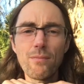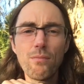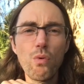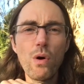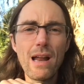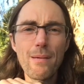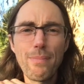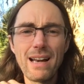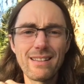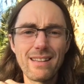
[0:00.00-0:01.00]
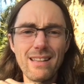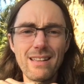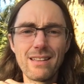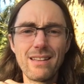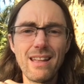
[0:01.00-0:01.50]
buena
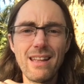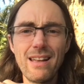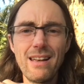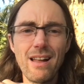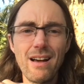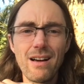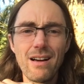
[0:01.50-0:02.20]
parte del,